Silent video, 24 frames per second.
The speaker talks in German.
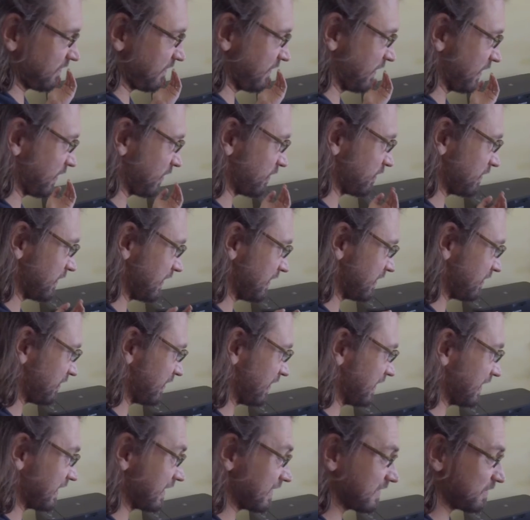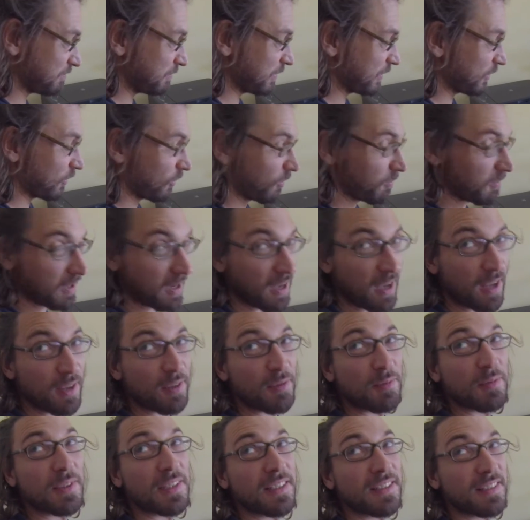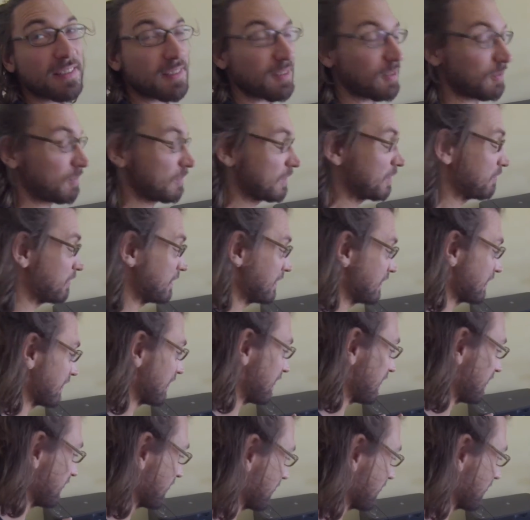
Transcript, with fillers: Warum nicht, wenn ich eins bekommen kann um den, um den Betrag?